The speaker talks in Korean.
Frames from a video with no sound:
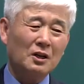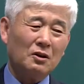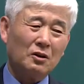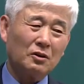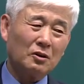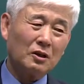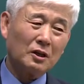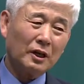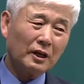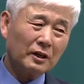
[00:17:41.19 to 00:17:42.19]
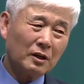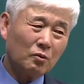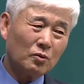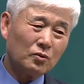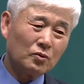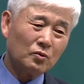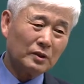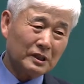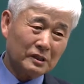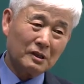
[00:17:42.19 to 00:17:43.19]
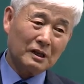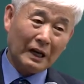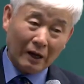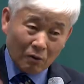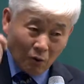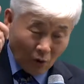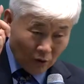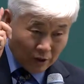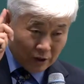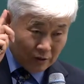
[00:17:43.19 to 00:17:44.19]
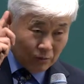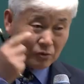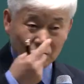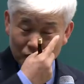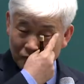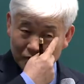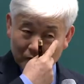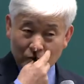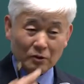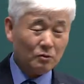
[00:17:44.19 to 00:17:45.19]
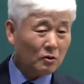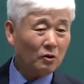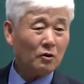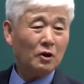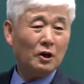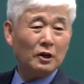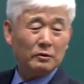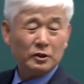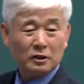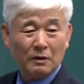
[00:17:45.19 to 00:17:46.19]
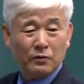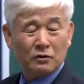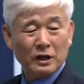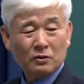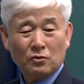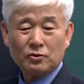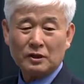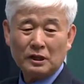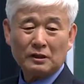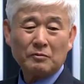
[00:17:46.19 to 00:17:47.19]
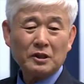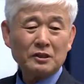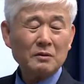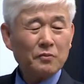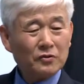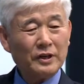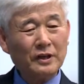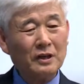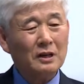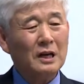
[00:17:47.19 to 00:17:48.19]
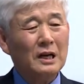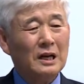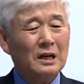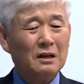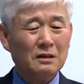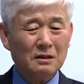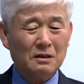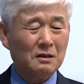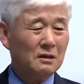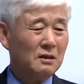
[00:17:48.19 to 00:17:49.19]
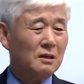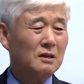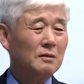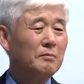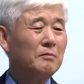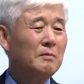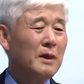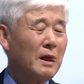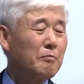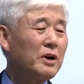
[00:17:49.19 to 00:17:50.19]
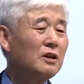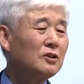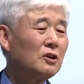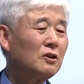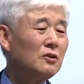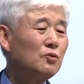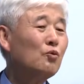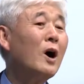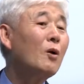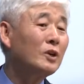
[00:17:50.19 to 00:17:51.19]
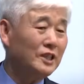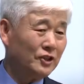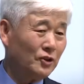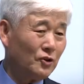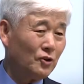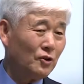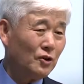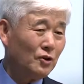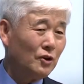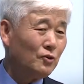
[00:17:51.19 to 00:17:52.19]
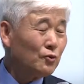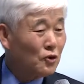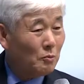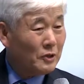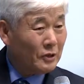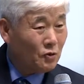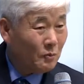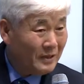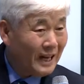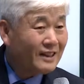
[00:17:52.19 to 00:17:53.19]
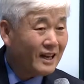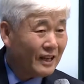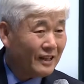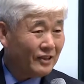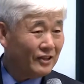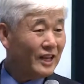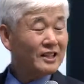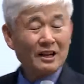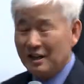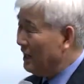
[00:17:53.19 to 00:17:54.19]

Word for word: 어떻게 키울 수 있을까? 그걸 지금 중점을 두고 이분 스탠퍼드 대학 교수였기 때문에 스탠퍼드 대학에 그 병설 유아원이 있어요. 유치원보다 조금 한 단계 낮은 네살